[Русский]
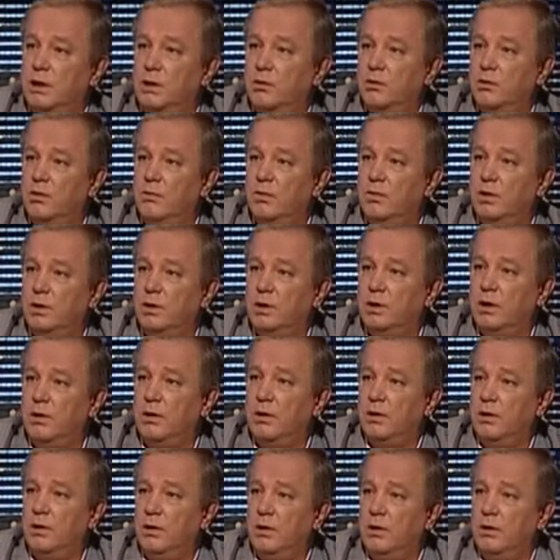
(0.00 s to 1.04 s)
торговля
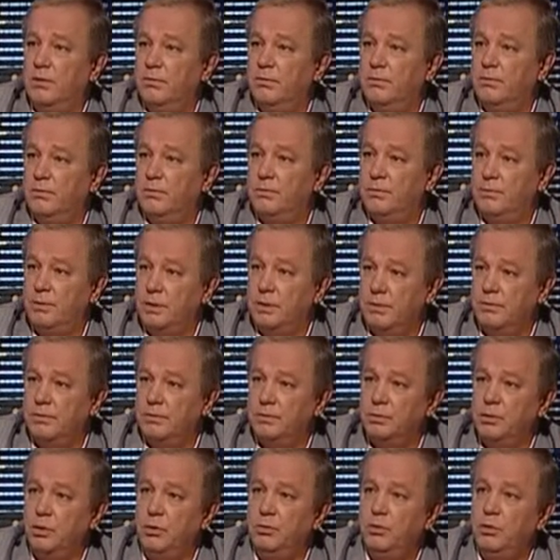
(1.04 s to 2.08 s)
на на
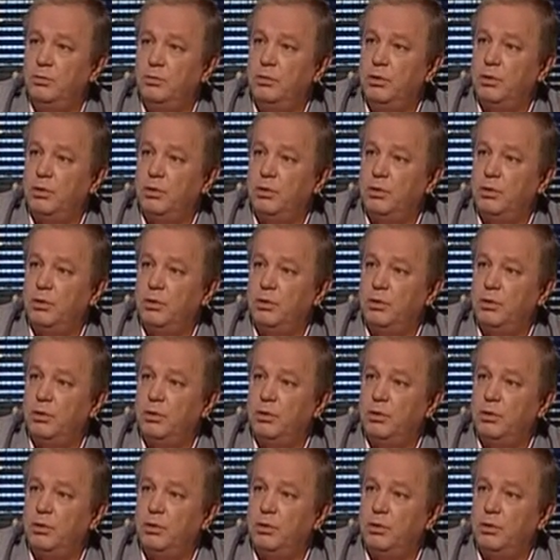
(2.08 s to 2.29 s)
флопе,